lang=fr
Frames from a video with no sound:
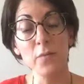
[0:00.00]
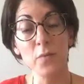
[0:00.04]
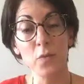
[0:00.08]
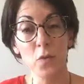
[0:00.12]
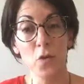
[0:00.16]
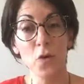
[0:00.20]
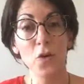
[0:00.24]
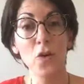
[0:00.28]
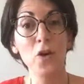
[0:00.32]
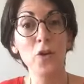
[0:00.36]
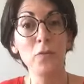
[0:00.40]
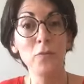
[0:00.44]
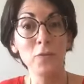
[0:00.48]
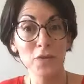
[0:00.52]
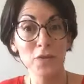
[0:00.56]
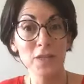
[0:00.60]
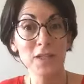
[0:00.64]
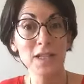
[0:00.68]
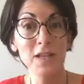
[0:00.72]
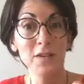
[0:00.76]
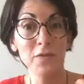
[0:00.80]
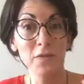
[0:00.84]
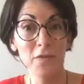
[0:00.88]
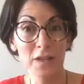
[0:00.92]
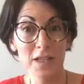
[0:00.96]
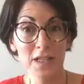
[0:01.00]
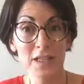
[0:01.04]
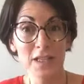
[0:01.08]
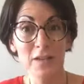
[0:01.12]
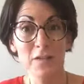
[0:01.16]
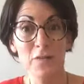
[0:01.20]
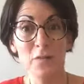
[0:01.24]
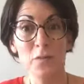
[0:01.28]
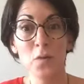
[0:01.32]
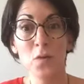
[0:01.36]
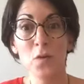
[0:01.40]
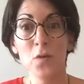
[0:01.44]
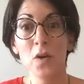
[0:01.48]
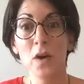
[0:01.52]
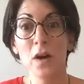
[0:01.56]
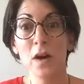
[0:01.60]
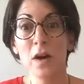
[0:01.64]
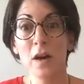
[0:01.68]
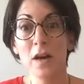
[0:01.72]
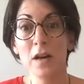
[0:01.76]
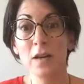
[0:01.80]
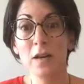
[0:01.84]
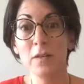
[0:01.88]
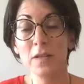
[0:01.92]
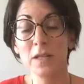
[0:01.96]
pour commencer effectivement
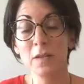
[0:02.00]
à